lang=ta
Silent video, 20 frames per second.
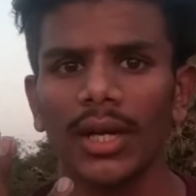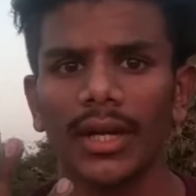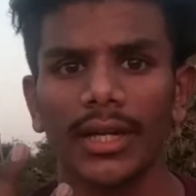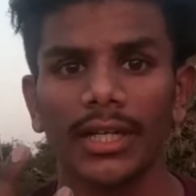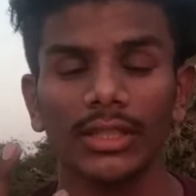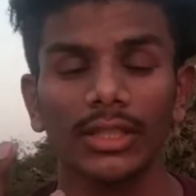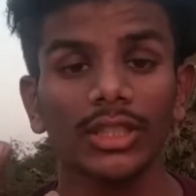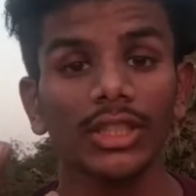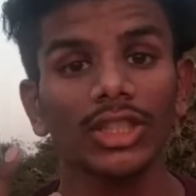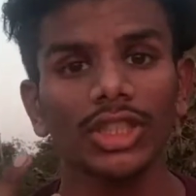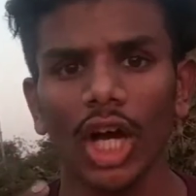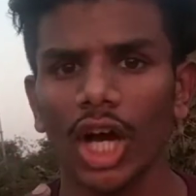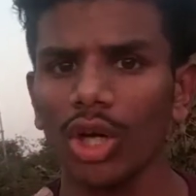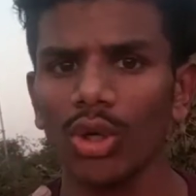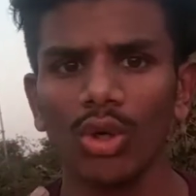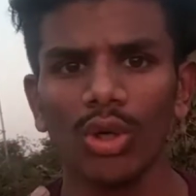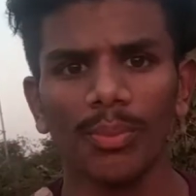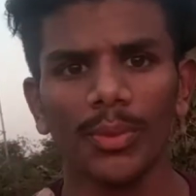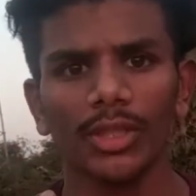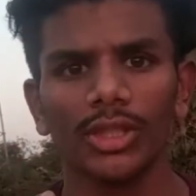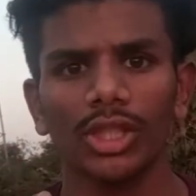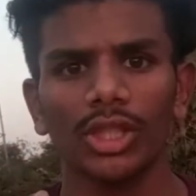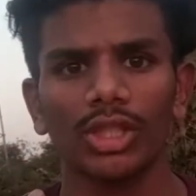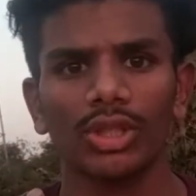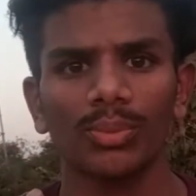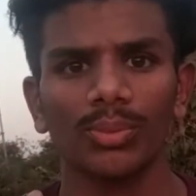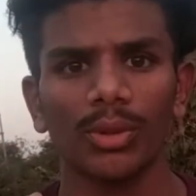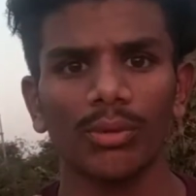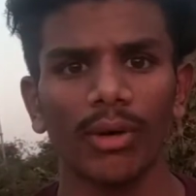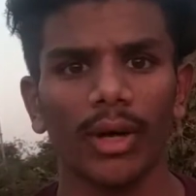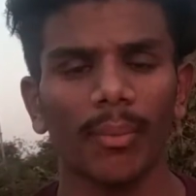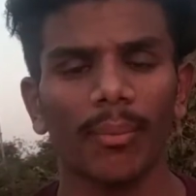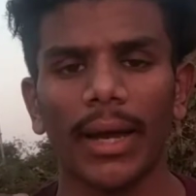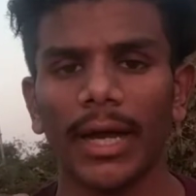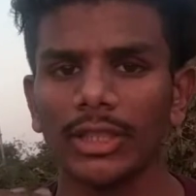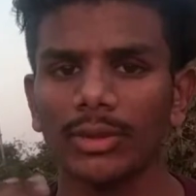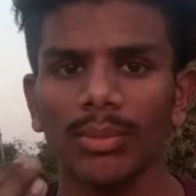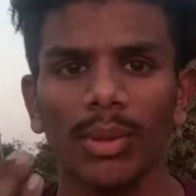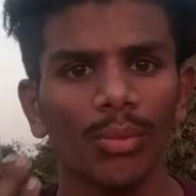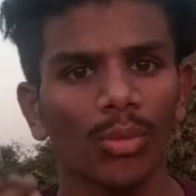நெக்ஸ்ட் சார்கோல் பென்சில் யூஸ் பண்ணுவேன்
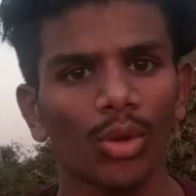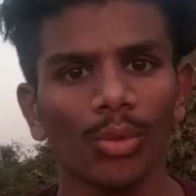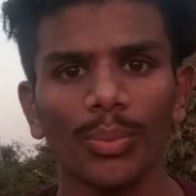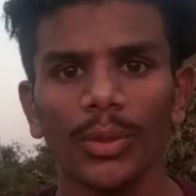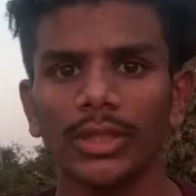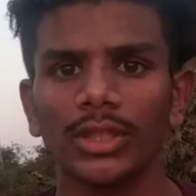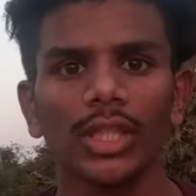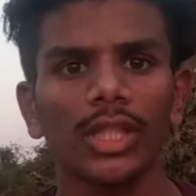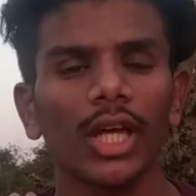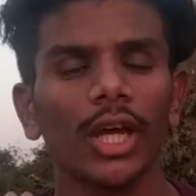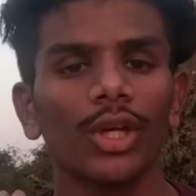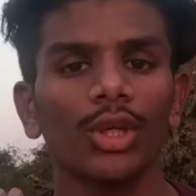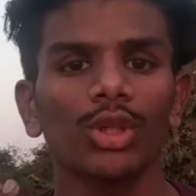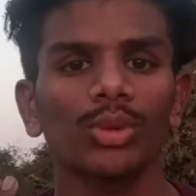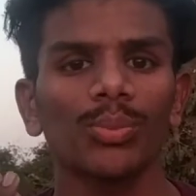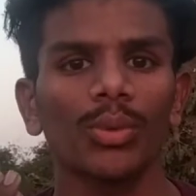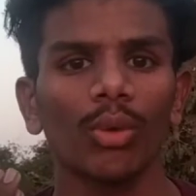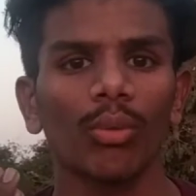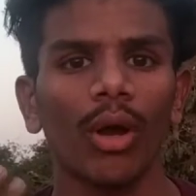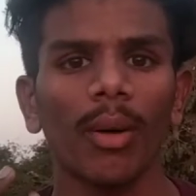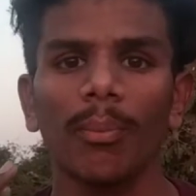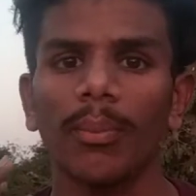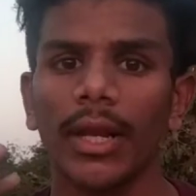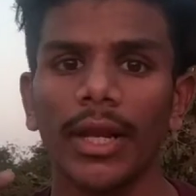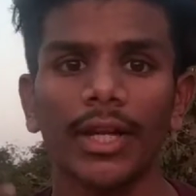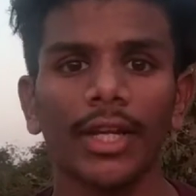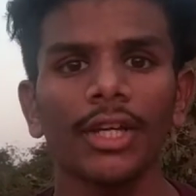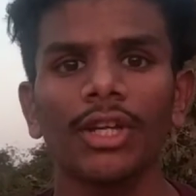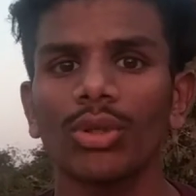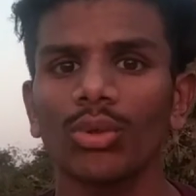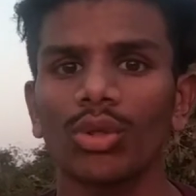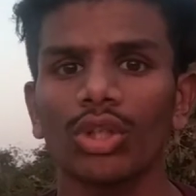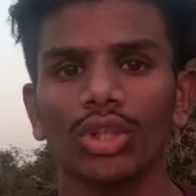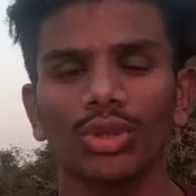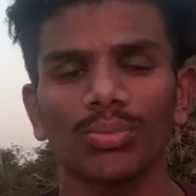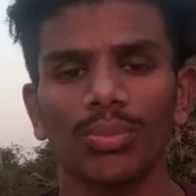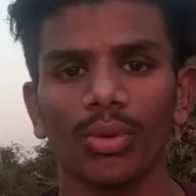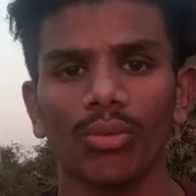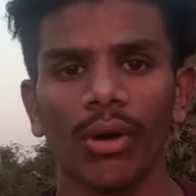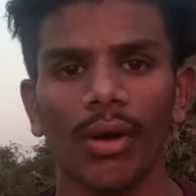மேக்ஸிமம் மூணு பென்சில் தான் யூஸ் பண்ணுவேன் பிளெண்டிங் டூல்
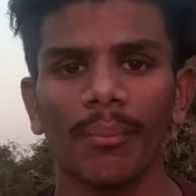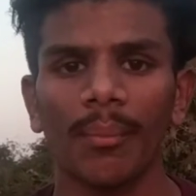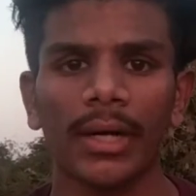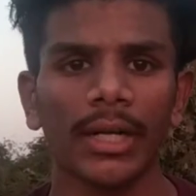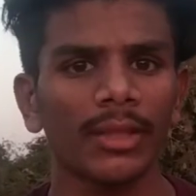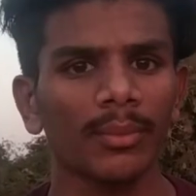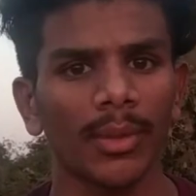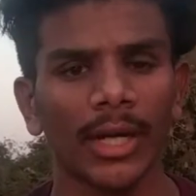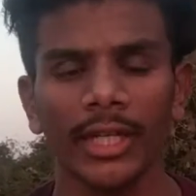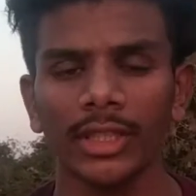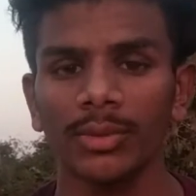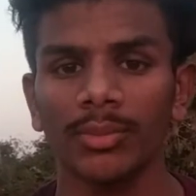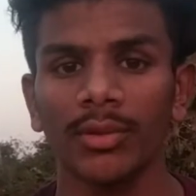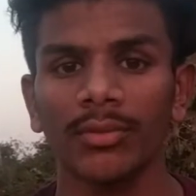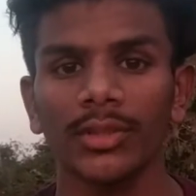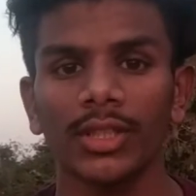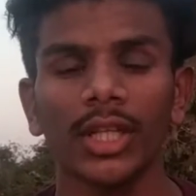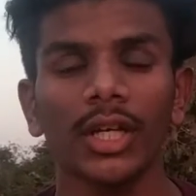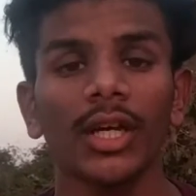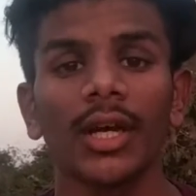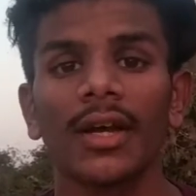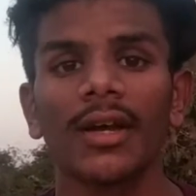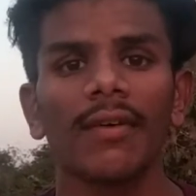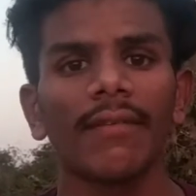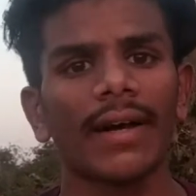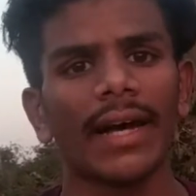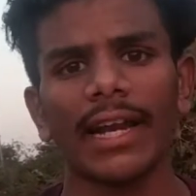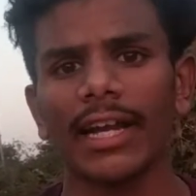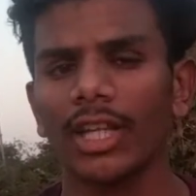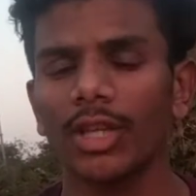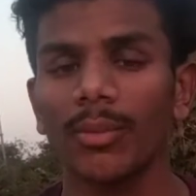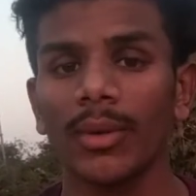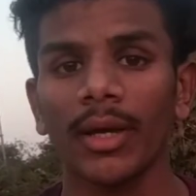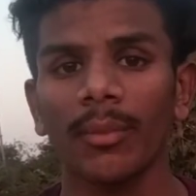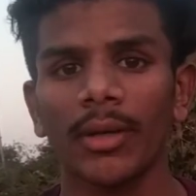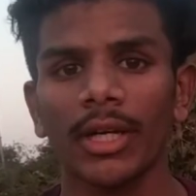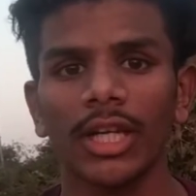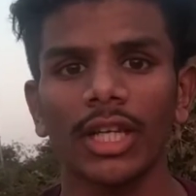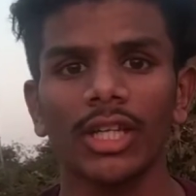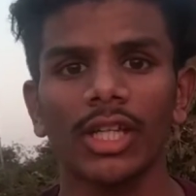யூஸ் பண்ணுவேன் மேக்ஸிமம் வந்து வேறு எதுவுமே
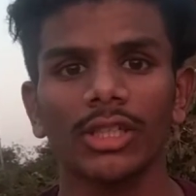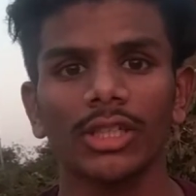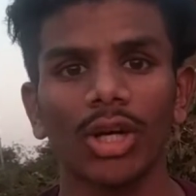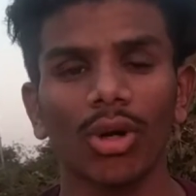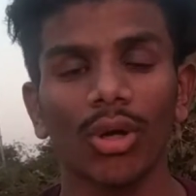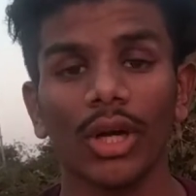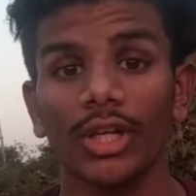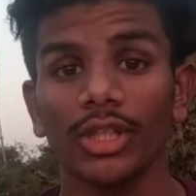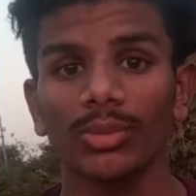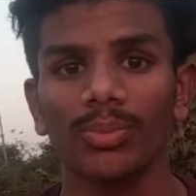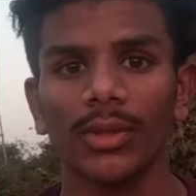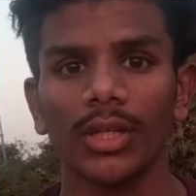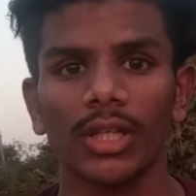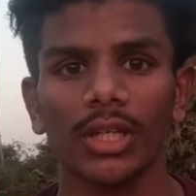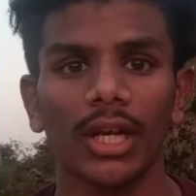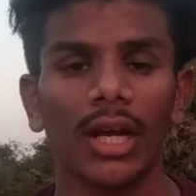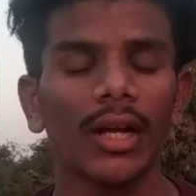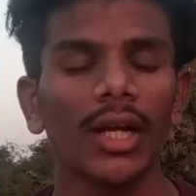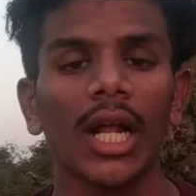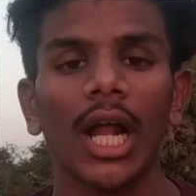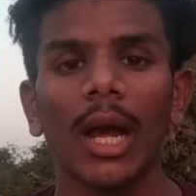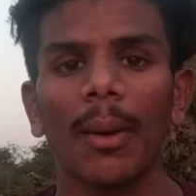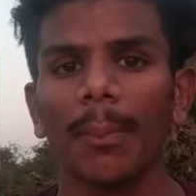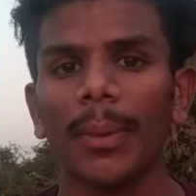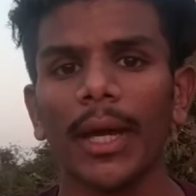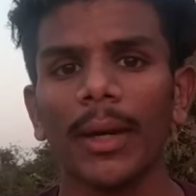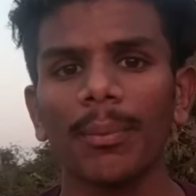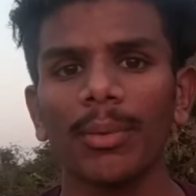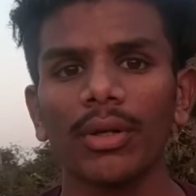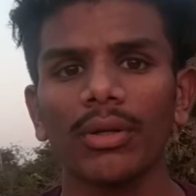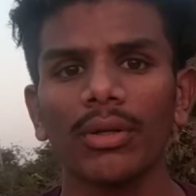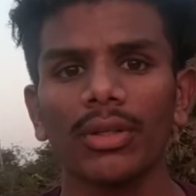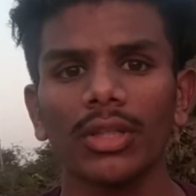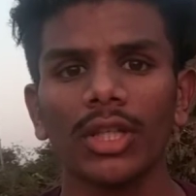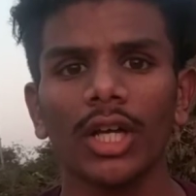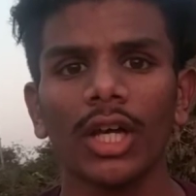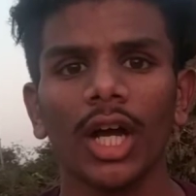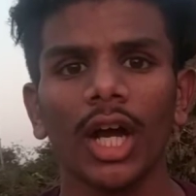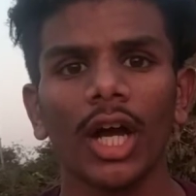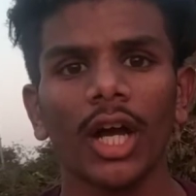மெட்டீரியல்ஸ் அவ்வளோ யூஸ் பண்றதுல பேப்பர் வந்து
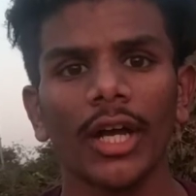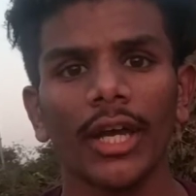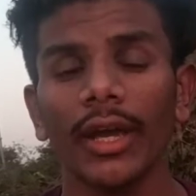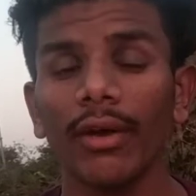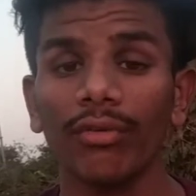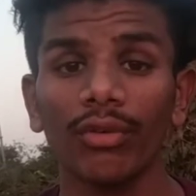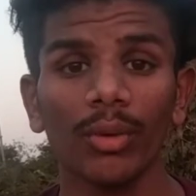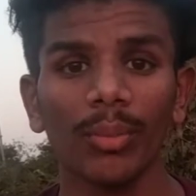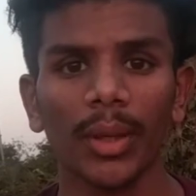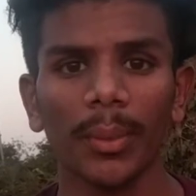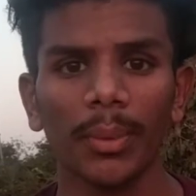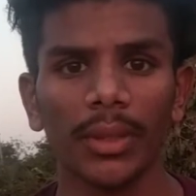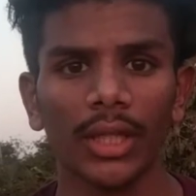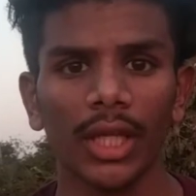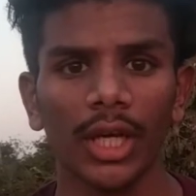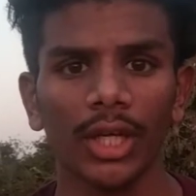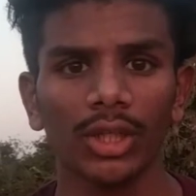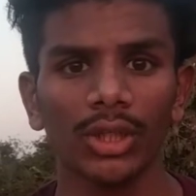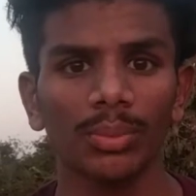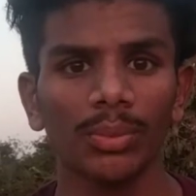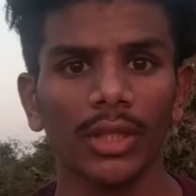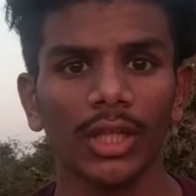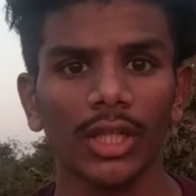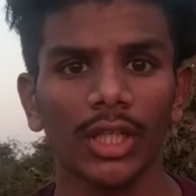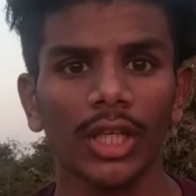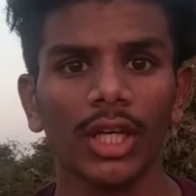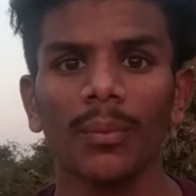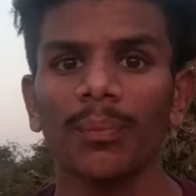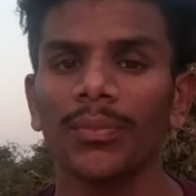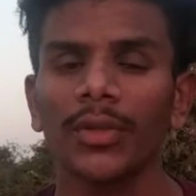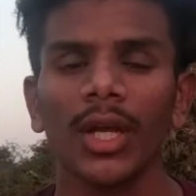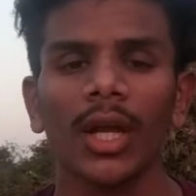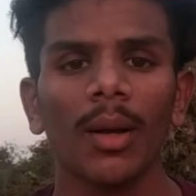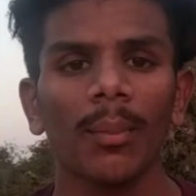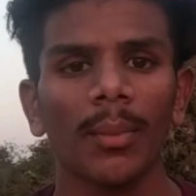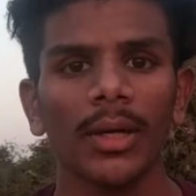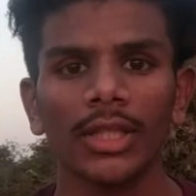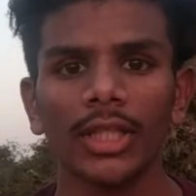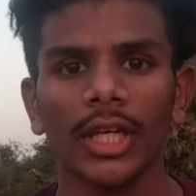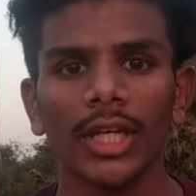நான் ஏ ஃபோர் பேப்பர் தான் யூஸ் பண்ணுறது
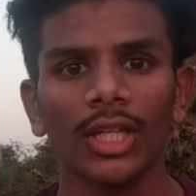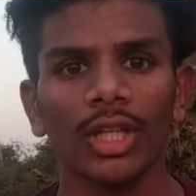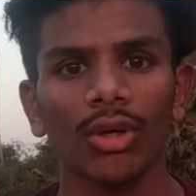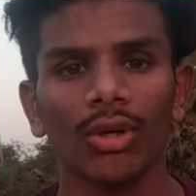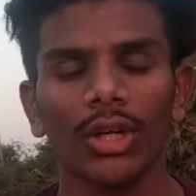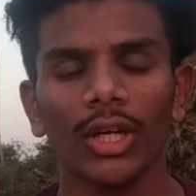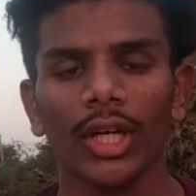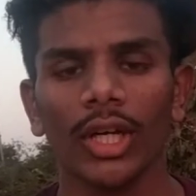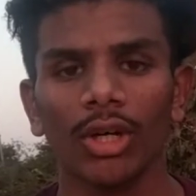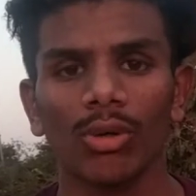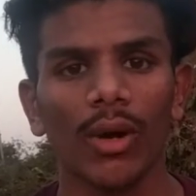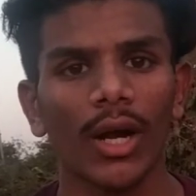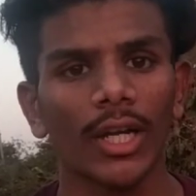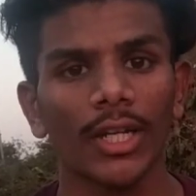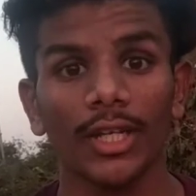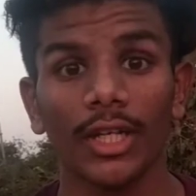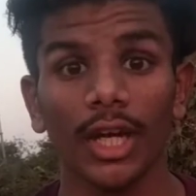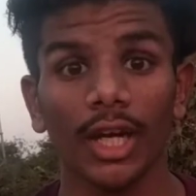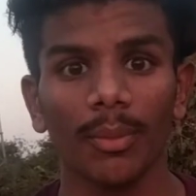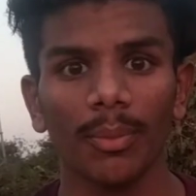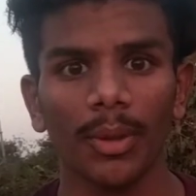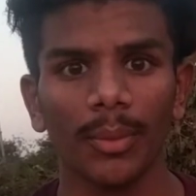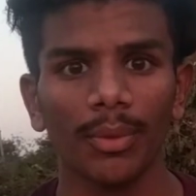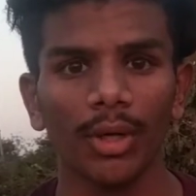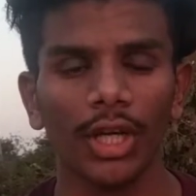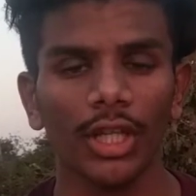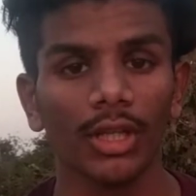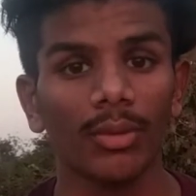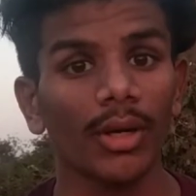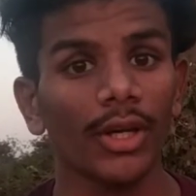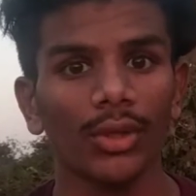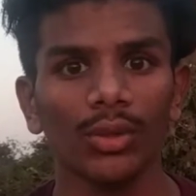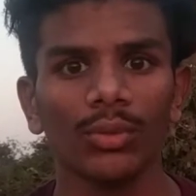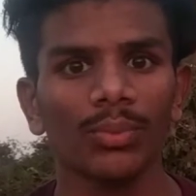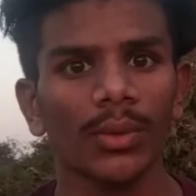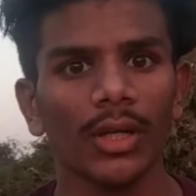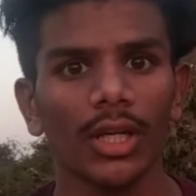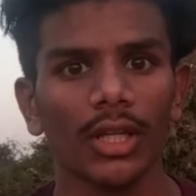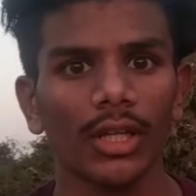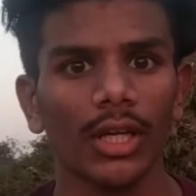மற்ற எந்த ஒரு குவாலிட்டியான பேப்பரும் அதிகமாக யூஸ்
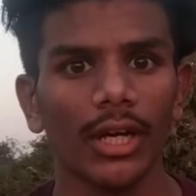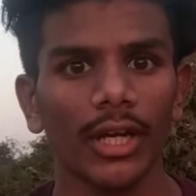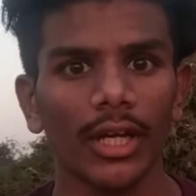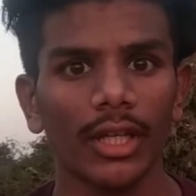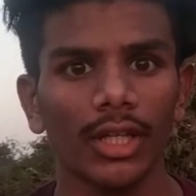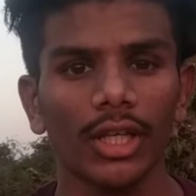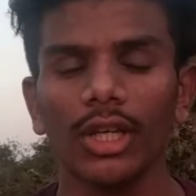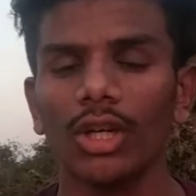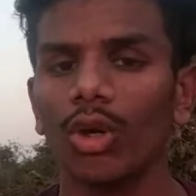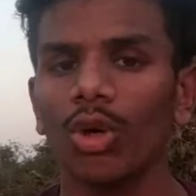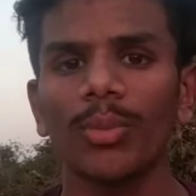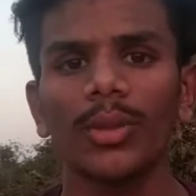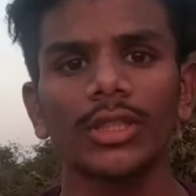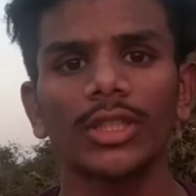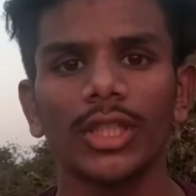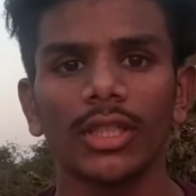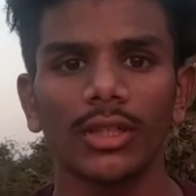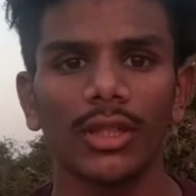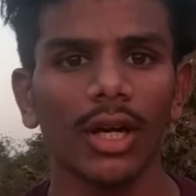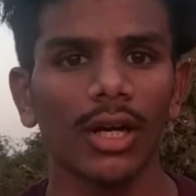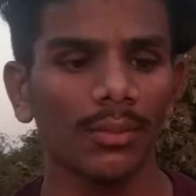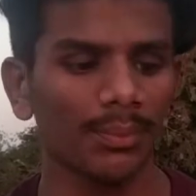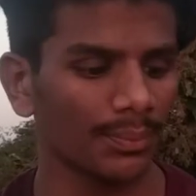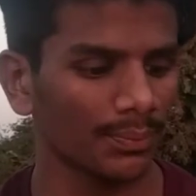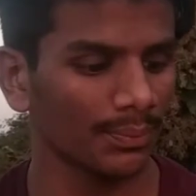பண்ணுறது கிடையாது லோ பட்ஜெட் தான்